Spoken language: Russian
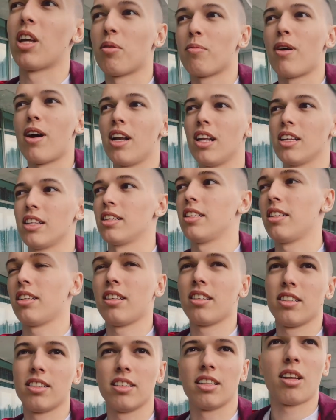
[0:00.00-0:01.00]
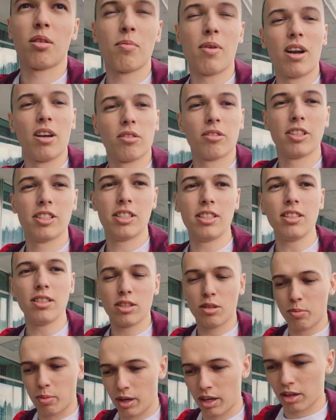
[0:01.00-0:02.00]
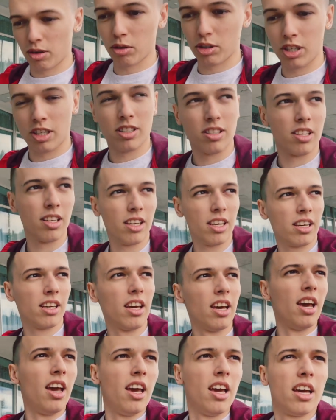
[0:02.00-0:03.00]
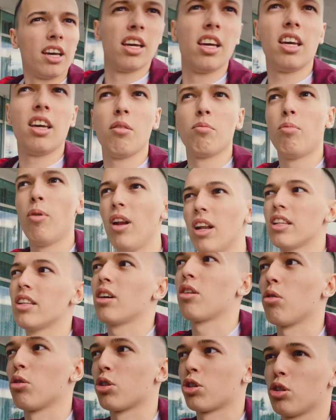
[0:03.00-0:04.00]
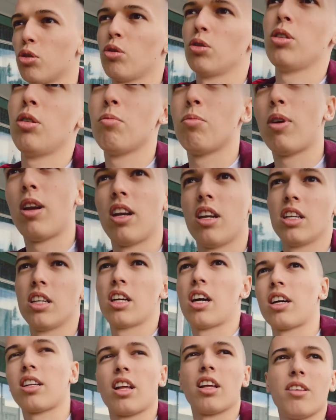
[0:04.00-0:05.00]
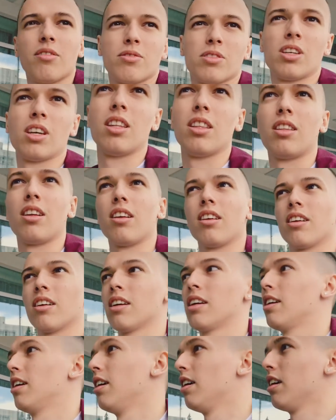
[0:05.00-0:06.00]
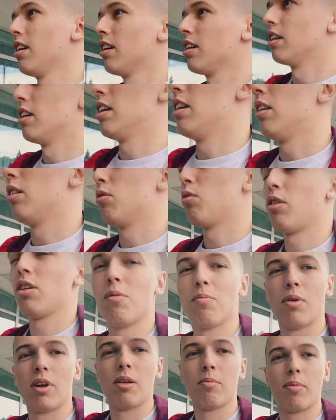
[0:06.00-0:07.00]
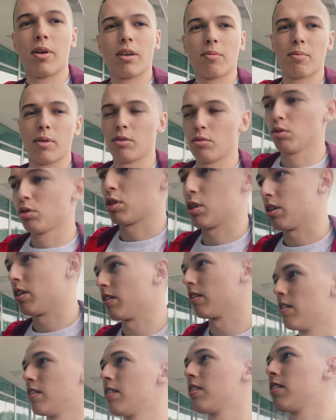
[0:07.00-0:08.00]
нормальные, нормальную гостиницу Рядом по хорошей цене. И были дороже, но они были как-то не в центре. И, но ну, они были получше.